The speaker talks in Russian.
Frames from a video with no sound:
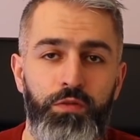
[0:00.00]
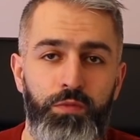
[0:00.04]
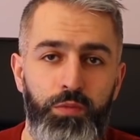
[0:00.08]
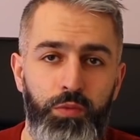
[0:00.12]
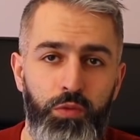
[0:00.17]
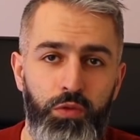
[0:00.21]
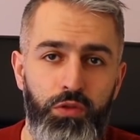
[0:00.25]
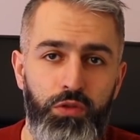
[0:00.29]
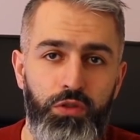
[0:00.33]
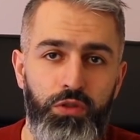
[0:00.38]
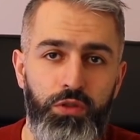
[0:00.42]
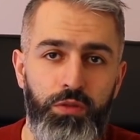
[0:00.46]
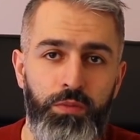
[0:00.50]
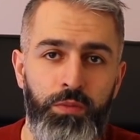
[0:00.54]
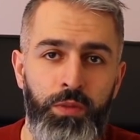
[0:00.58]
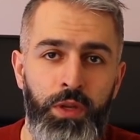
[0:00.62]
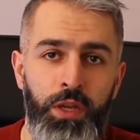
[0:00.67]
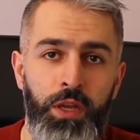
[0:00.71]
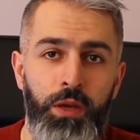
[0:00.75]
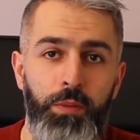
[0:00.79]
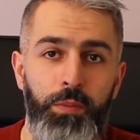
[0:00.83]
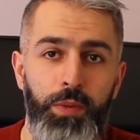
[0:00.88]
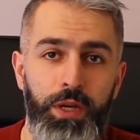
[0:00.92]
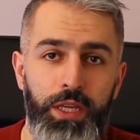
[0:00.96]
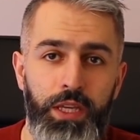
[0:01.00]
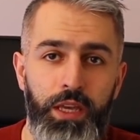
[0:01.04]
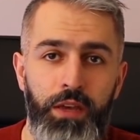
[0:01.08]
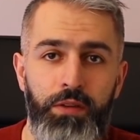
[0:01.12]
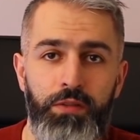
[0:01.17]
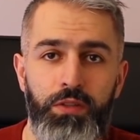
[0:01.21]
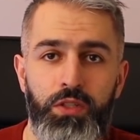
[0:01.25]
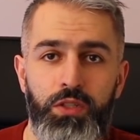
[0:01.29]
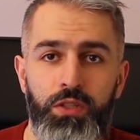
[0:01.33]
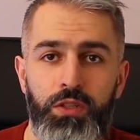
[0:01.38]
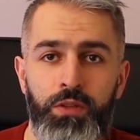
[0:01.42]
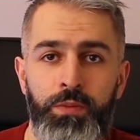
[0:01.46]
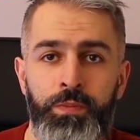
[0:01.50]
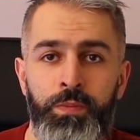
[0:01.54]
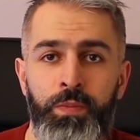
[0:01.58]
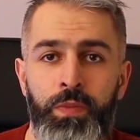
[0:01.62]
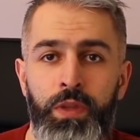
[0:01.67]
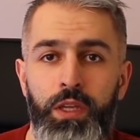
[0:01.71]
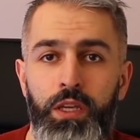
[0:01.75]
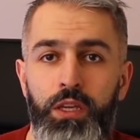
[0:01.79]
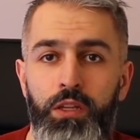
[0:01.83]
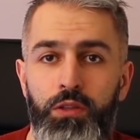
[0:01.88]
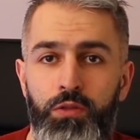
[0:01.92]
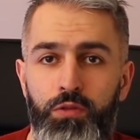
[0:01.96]
в будущем появятся
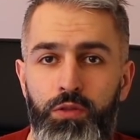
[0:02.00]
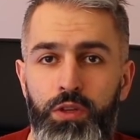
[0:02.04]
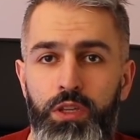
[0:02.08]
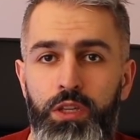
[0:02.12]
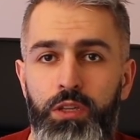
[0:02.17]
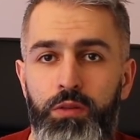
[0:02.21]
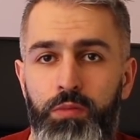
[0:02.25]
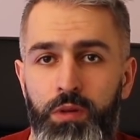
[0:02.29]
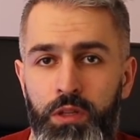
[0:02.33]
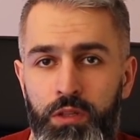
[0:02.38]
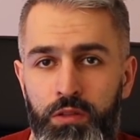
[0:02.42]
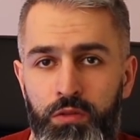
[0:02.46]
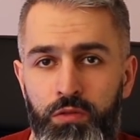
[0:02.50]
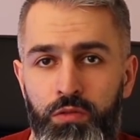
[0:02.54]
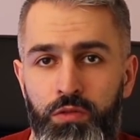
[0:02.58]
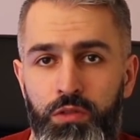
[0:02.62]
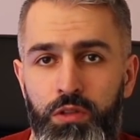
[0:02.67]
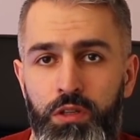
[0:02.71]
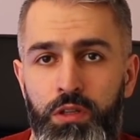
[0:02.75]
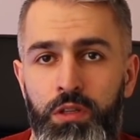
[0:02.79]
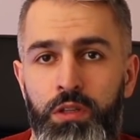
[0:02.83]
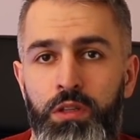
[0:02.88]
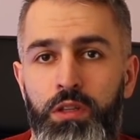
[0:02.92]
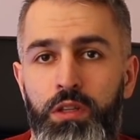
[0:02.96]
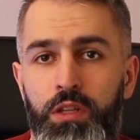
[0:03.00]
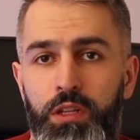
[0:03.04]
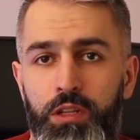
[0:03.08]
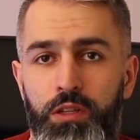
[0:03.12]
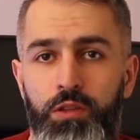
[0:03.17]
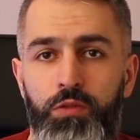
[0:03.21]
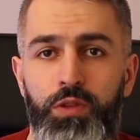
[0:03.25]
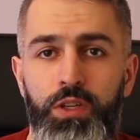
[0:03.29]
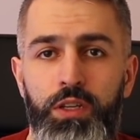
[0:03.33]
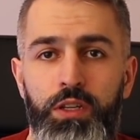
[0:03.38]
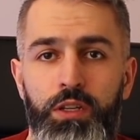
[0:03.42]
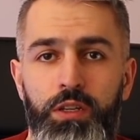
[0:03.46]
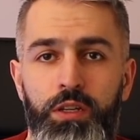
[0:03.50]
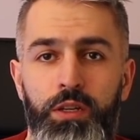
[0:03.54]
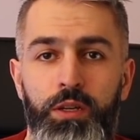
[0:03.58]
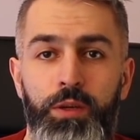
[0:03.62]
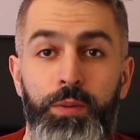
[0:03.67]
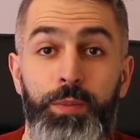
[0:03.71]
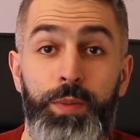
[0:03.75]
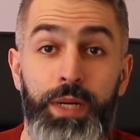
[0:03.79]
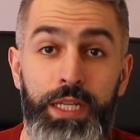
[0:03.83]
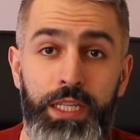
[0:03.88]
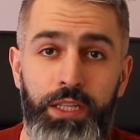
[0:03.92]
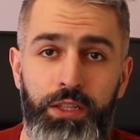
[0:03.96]
и другие банкноты для других
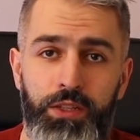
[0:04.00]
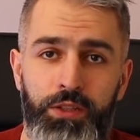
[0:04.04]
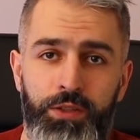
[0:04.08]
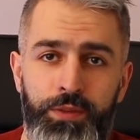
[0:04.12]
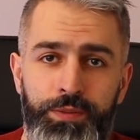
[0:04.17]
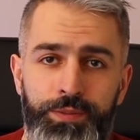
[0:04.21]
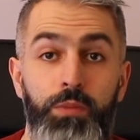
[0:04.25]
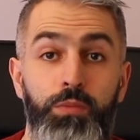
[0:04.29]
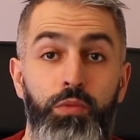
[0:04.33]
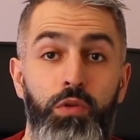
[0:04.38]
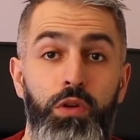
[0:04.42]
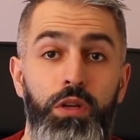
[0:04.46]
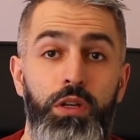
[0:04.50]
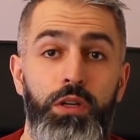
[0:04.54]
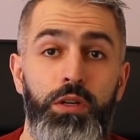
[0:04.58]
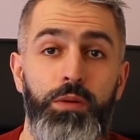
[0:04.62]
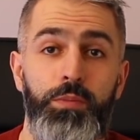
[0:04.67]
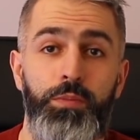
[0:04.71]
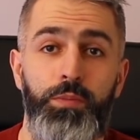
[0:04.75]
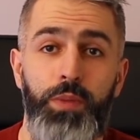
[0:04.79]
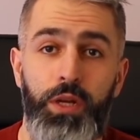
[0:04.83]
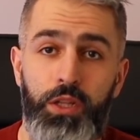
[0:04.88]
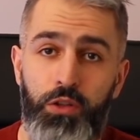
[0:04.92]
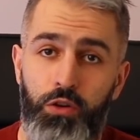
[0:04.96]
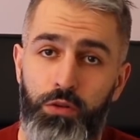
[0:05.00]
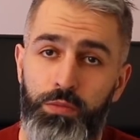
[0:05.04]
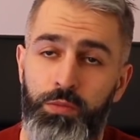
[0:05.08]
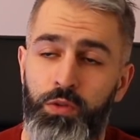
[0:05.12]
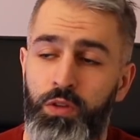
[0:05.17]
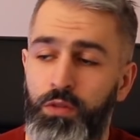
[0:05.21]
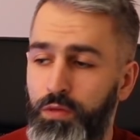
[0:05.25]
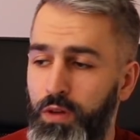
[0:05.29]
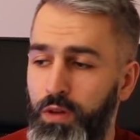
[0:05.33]
монет. И более подробную